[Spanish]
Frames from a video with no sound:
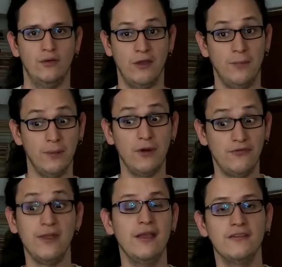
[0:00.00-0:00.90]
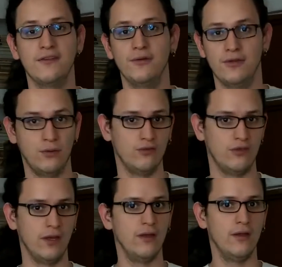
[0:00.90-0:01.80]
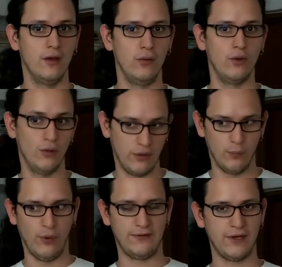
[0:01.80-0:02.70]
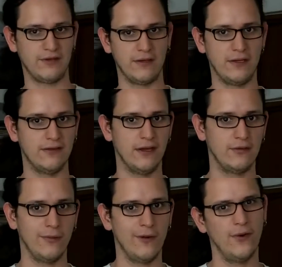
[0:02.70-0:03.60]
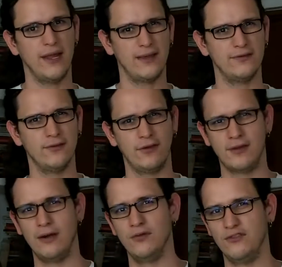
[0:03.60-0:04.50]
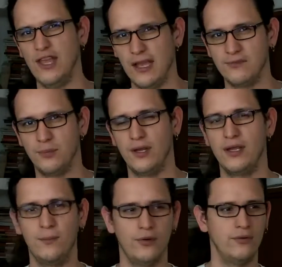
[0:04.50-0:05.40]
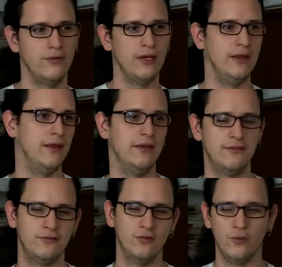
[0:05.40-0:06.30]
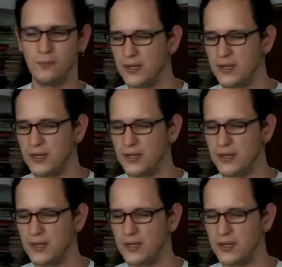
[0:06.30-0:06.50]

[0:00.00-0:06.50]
O sea, primero finges que no te gusta, luego demuestras que tienes alto valor. Aquí es donde entran los negas, por ejemplo, en donde le haces un